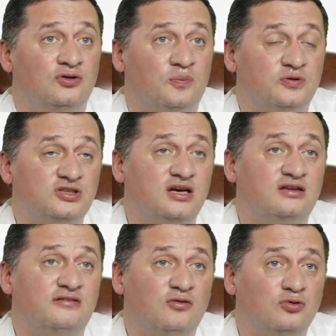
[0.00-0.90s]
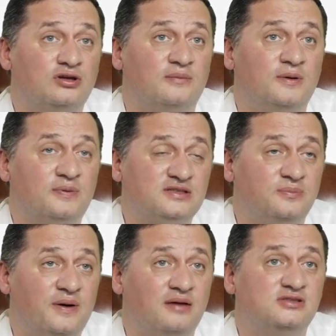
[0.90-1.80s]
то после этого утром мы
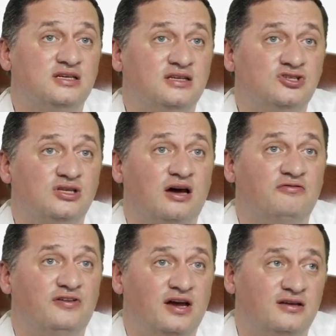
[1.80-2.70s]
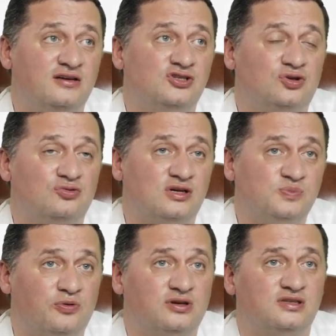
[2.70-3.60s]
просыпаемся обижаемся и начинаем вредничать, у нас
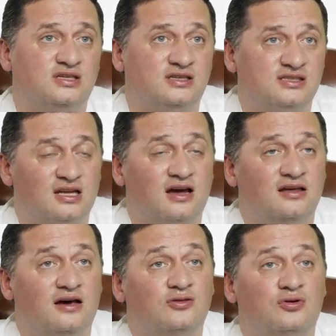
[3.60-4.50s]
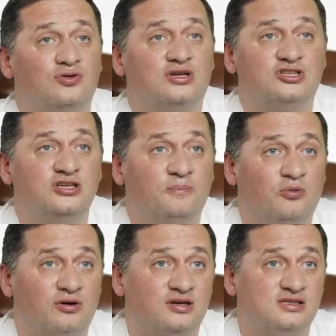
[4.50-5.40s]
портится настроение, но оно даже не
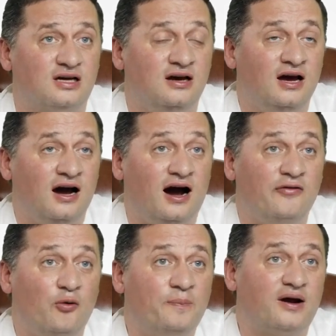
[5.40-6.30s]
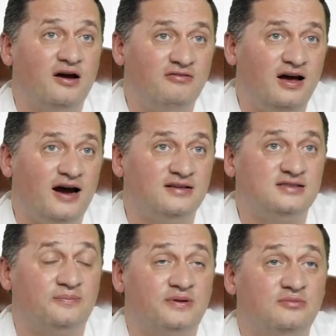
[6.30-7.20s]
портится, а оно
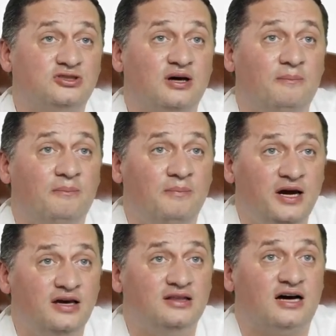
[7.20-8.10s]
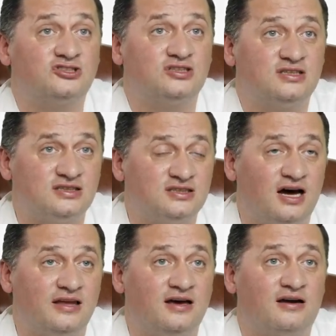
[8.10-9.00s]
проявляется, потому что мы, наше
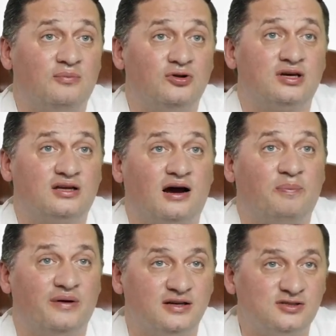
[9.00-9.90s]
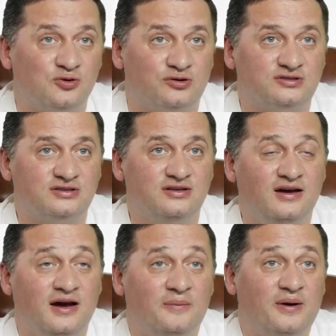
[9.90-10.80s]
сознание работает как пылесос.
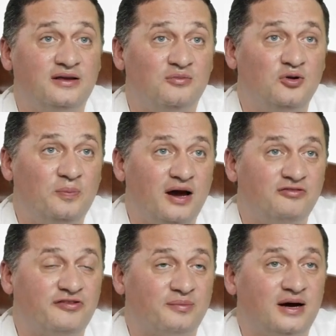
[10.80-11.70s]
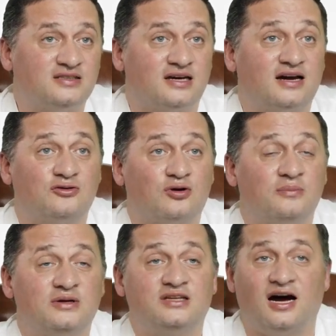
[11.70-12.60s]
Поэтому любая информация, к которой
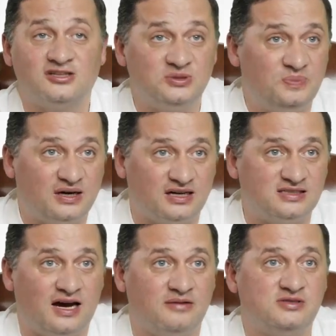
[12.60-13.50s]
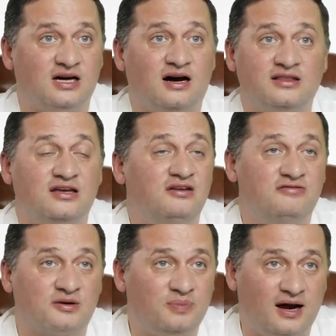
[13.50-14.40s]
мы даже прикасаемся, она
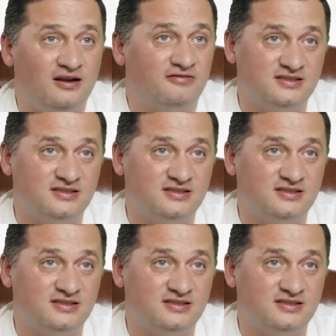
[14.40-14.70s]
невербально